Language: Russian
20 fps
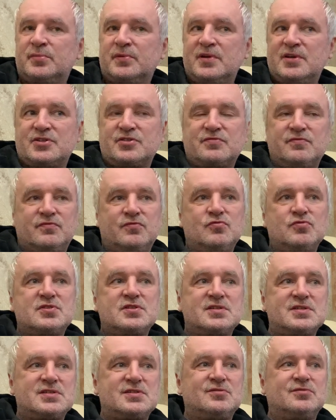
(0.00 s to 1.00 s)
понимаешь,
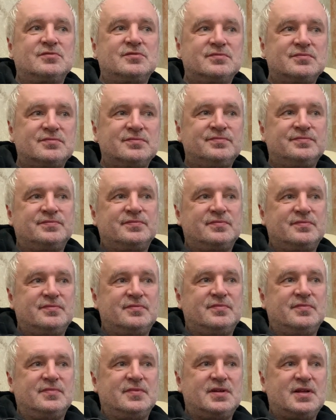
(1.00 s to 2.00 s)
возраст, он
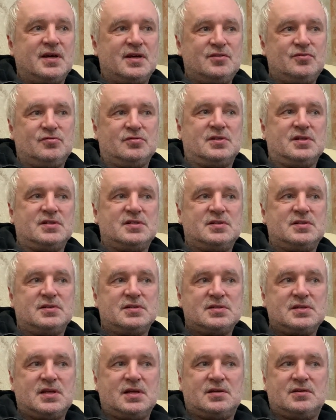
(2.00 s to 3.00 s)
дает о себе
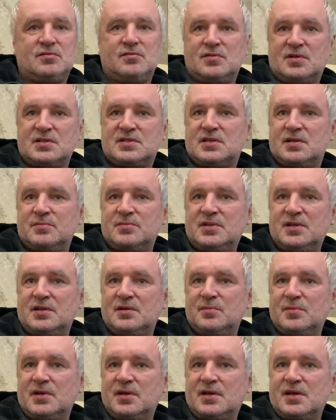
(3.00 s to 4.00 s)
знать, но на самом деле,
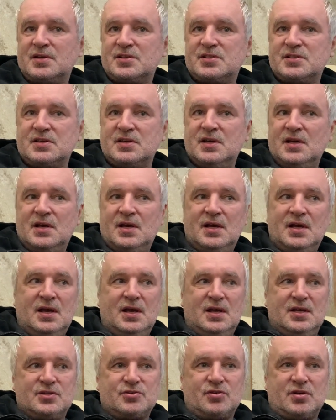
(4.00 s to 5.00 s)
мне кажется,
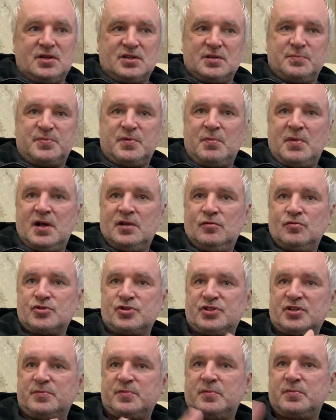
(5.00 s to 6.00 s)
что когда ты
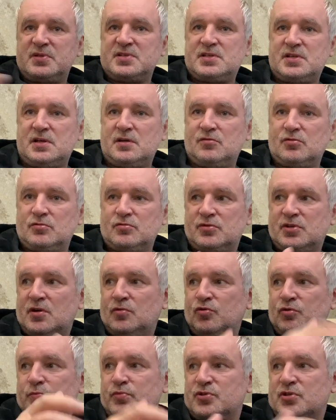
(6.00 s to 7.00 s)
помоложе, ты побыстрее, вот у тебя
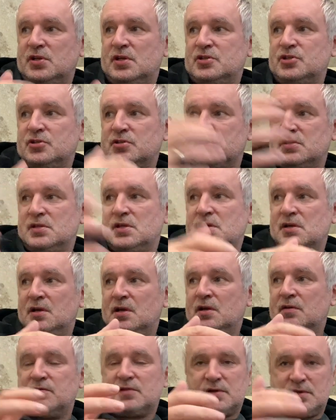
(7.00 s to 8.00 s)
отпуск начался, да,
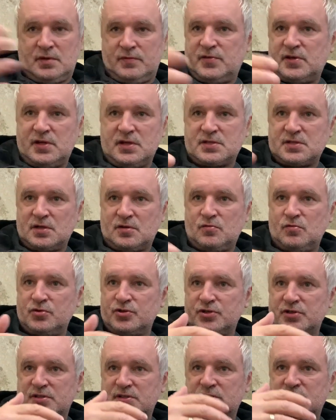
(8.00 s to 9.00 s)
вернее, ну, вернее
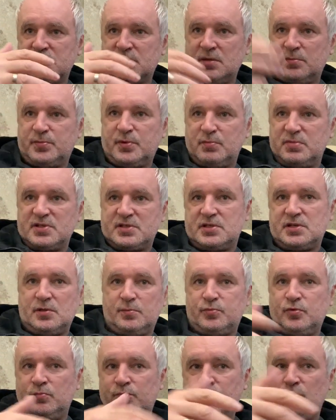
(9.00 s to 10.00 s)
закончился, и ты там побыстрее,
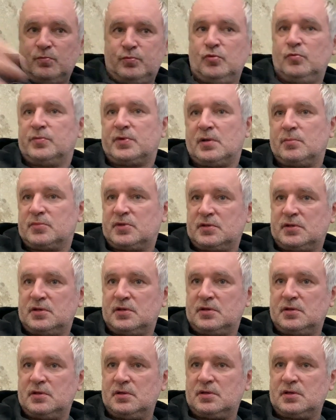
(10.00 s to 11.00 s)
пум-пум-пум, там,
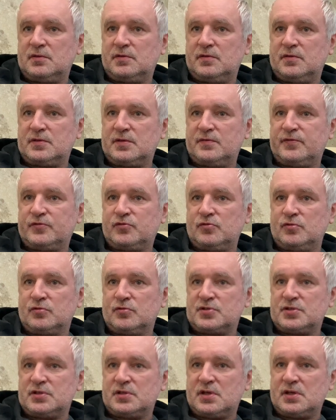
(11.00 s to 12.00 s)
ты, и ты в
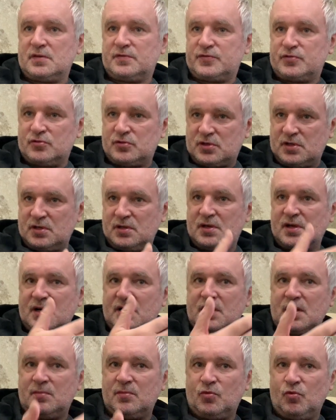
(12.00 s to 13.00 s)
тонусе, да, все-таки
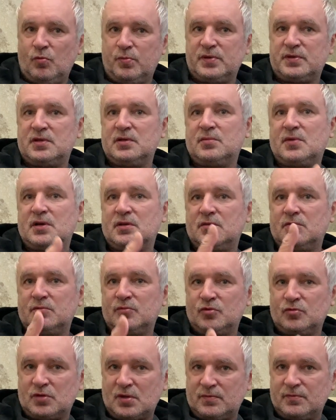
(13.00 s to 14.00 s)
игрокам опытным,
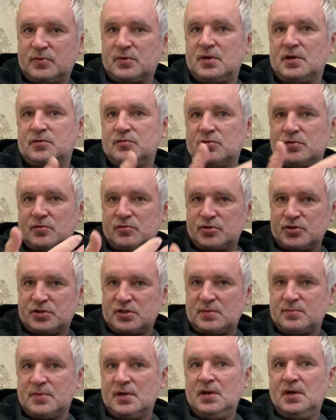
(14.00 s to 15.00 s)
которым, ну, там, которые уже
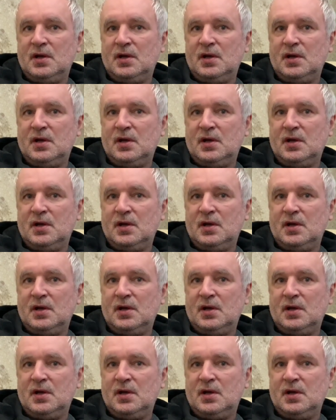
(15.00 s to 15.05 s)
там,